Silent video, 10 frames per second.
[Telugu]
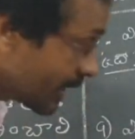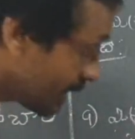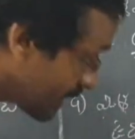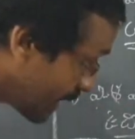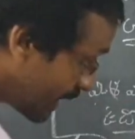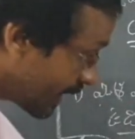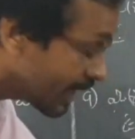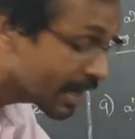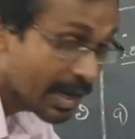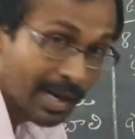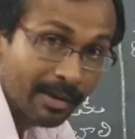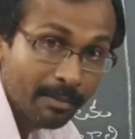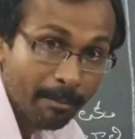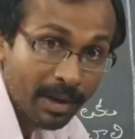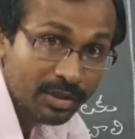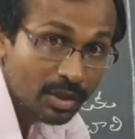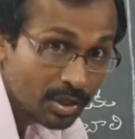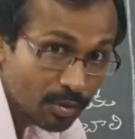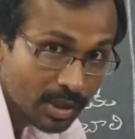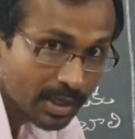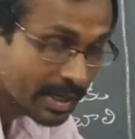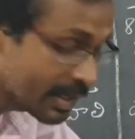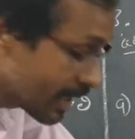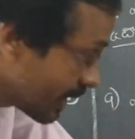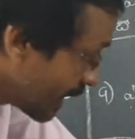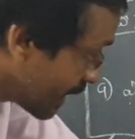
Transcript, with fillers: టెన్ ఎన్ అనే రాయాలి పది న్యూటన్ టెన్ ఎన్